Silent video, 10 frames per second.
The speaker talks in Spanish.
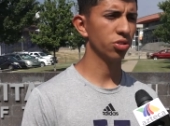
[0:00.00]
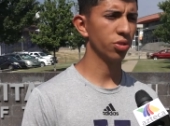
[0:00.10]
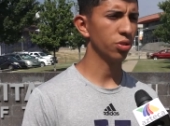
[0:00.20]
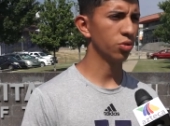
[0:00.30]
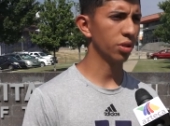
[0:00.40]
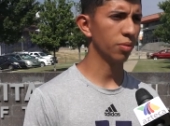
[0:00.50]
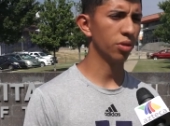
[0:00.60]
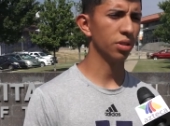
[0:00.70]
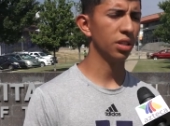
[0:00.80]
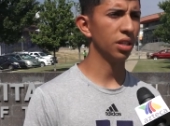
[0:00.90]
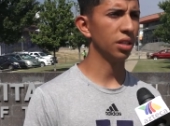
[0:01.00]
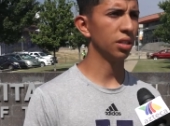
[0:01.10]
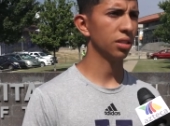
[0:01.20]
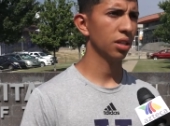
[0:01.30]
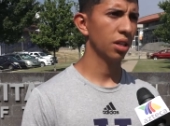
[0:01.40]
soy un dreamer
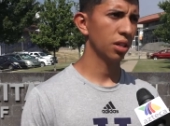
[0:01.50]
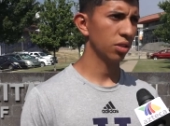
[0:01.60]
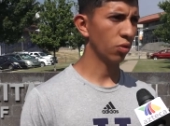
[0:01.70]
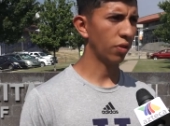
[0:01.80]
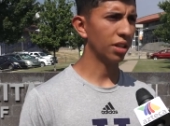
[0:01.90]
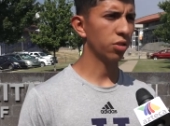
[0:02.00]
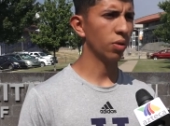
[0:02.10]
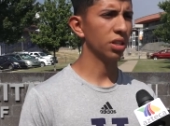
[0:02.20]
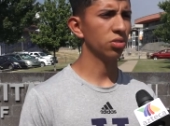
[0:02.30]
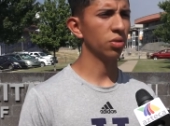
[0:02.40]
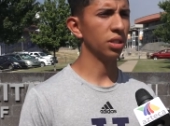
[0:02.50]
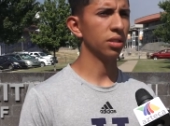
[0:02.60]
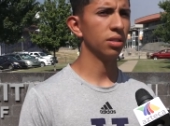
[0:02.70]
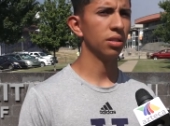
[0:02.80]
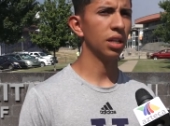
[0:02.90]
y yo falto eso
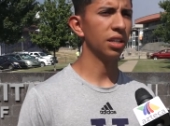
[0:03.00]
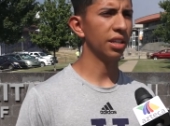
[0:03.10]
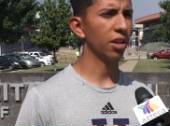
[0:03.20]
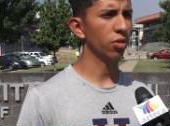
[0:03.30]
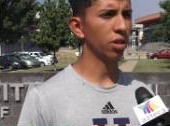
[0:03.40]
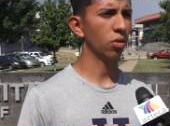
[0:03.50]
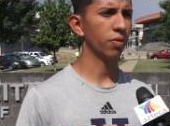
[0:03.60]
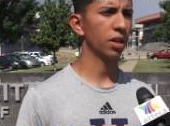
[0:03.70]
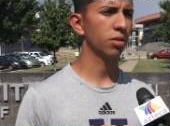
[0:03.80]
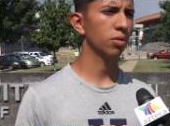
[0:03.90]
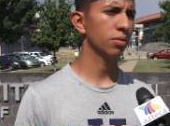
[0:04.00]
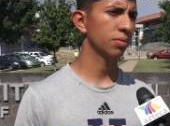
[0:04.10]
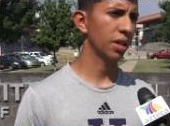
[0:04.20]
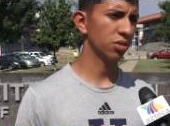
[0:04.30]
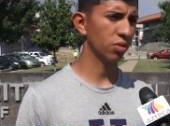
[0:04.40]
y el dinero del gobierno,
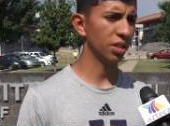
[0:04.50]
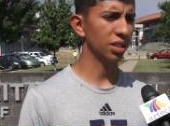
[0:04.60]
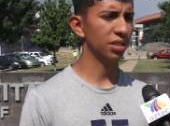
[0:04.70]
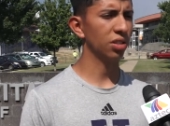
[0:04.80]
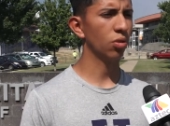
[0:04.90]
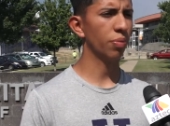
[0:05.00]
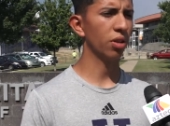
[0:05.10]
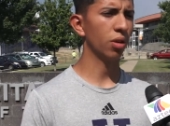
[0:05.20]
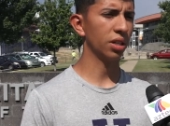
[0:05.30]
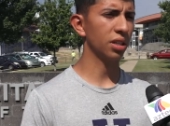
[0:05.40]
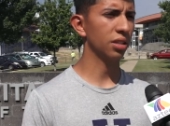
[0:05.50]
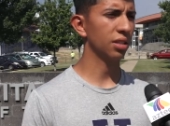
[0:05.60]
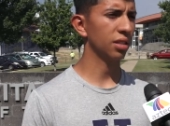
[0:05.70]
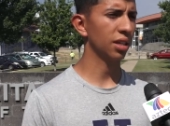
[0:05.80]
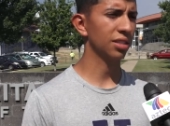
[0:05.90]
eso necesito, pero aquí
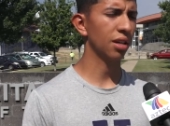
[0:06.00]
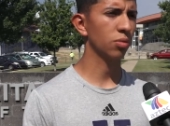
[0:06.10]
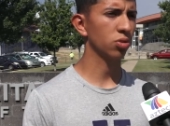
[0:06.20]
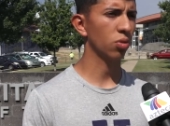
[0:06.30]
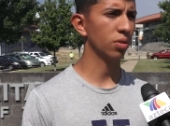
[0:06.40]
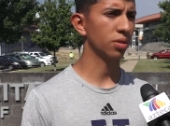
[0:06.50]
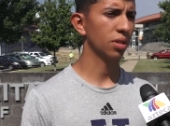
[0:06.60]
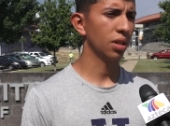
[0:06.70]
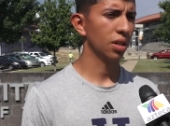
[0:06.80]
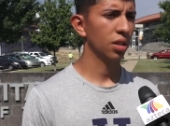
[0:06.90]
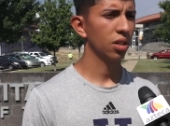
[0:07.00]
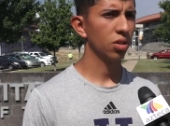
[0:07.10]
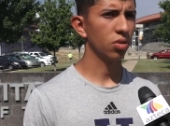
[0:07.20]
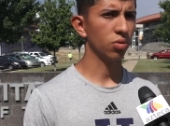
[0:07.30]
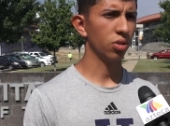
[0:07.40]
ya estamos con,
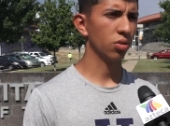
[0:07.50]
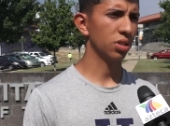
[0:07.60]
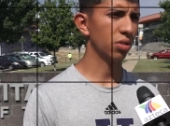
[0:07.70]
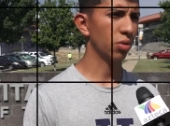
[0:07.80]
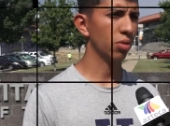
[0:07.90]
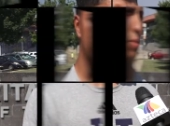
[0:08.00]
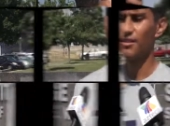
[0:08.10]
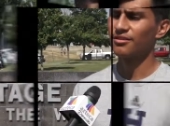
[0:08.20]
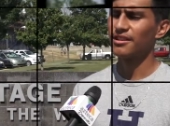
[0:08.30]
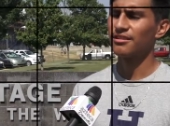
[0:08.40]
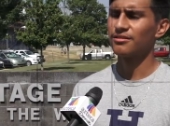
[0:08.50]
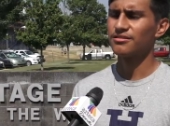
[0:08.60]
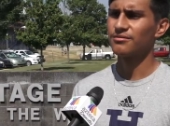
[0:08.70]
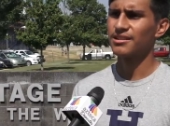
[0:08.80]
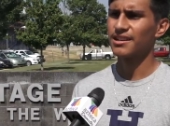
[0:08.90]
con Dios y todo. Ah, yo quiero
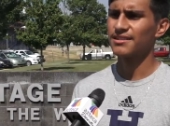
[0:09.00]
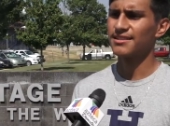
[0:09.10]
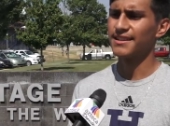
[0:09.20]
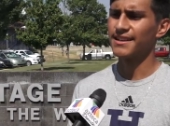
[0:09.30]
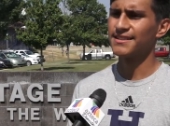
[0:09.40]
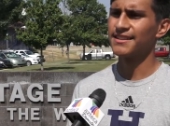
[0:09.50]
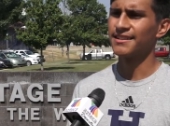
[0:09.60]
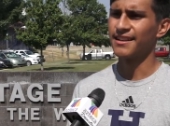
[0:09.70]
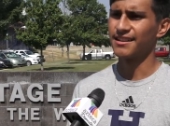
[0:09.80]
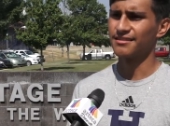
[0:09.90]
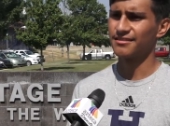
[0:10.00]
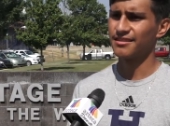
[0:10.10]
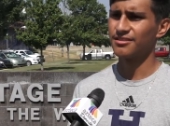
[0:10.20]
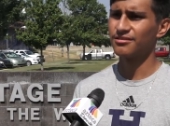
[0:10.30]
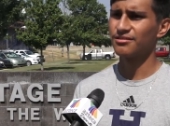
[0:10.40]
estudiar ciencia de
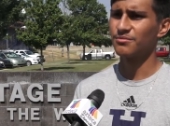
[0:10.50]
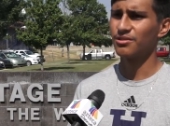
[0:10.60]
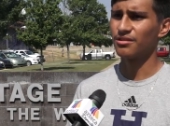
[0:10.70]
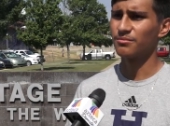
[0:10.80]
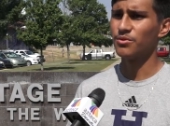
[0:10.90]
ejercicio, como los